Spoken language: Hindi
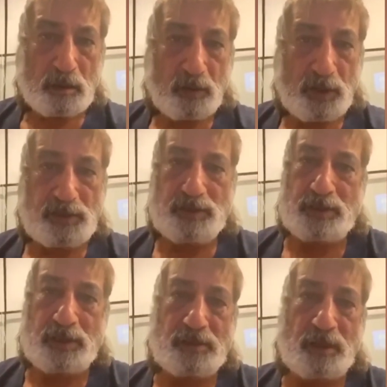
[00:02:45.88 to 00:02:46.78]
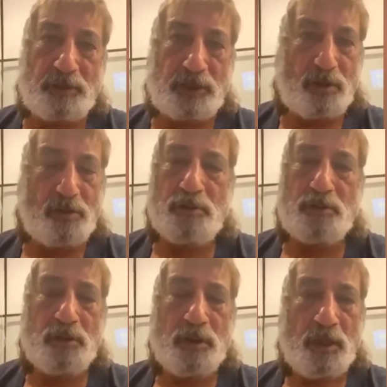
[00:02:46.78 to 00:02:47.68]
कोई ऐसी संस्था पता हो
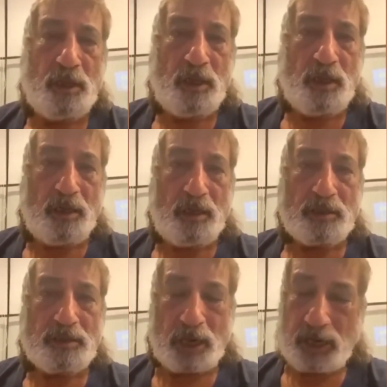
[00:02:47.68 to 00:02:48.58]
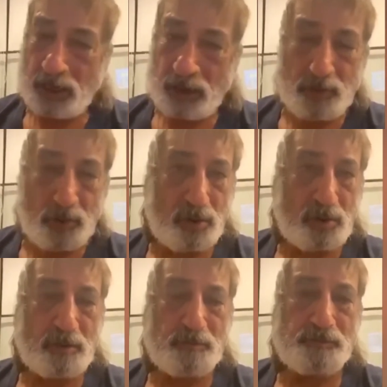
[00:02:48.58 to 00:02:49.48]
जहां हम
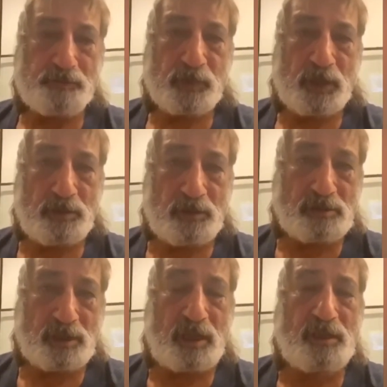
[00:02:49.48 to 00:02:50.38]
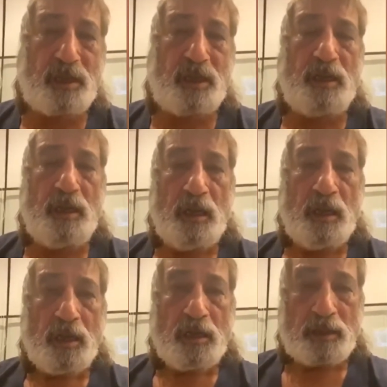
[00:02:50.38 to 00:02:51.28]
लोग हिंदुस्तान के
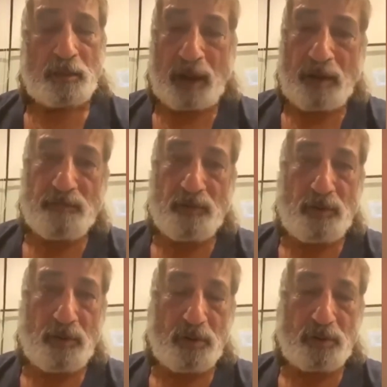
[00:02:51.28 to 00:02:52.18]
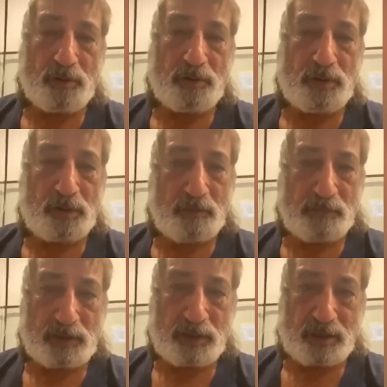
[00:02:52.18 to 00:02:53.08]
तमाम वो लोग इनकी
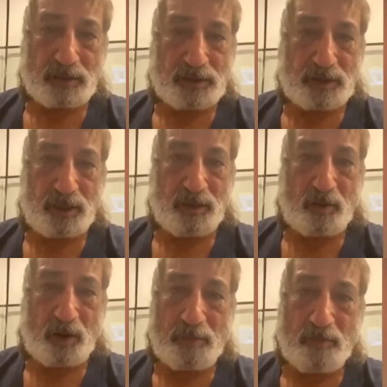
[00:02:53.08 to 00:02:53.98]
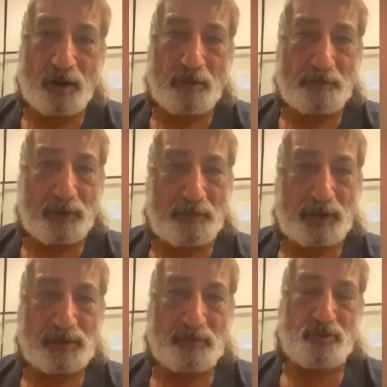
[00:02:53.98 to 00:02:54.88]
मदद कर सकें और हम वहाँ अपना
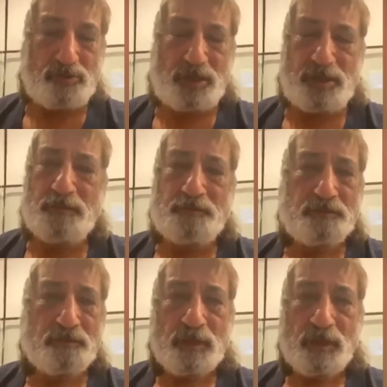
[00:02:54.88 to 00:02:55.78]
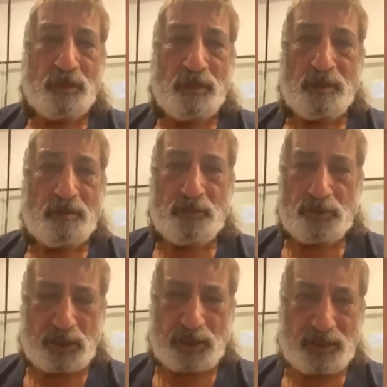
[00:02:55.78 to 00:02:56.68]
पैसा पहुँचाएं
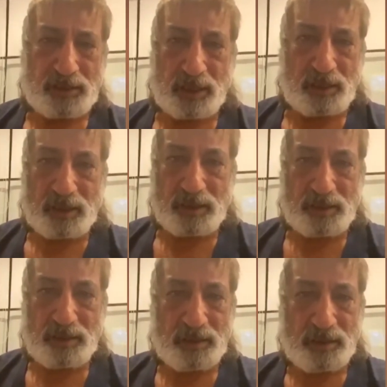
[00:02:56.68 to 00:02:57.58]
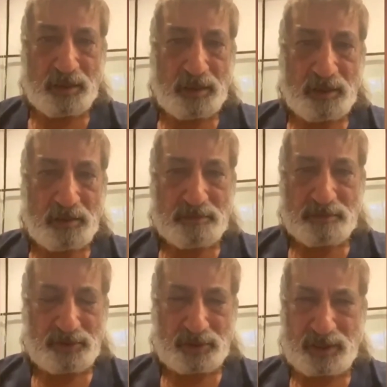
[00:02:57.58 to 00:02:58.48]
मुझे घर जाना है
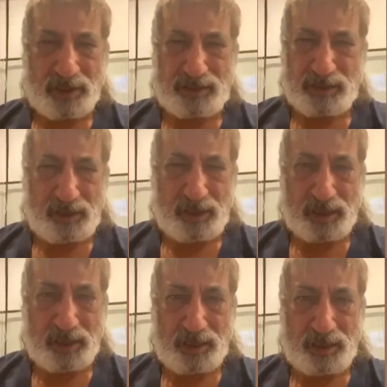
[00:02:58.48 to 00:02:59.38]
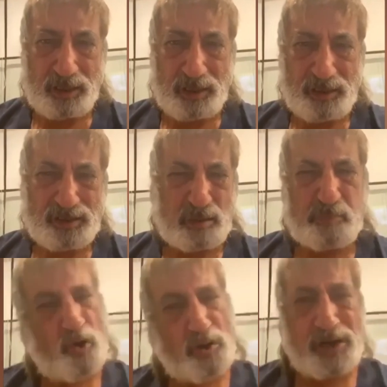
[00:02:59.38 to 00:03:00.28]
मुझे घर जाना है
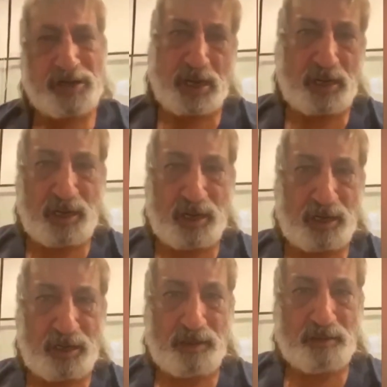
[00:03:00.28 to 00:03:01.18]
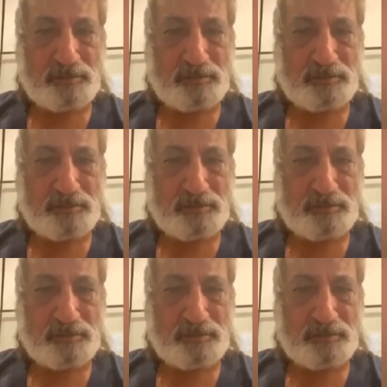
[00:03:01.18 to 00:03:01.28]
सबको घर जाना है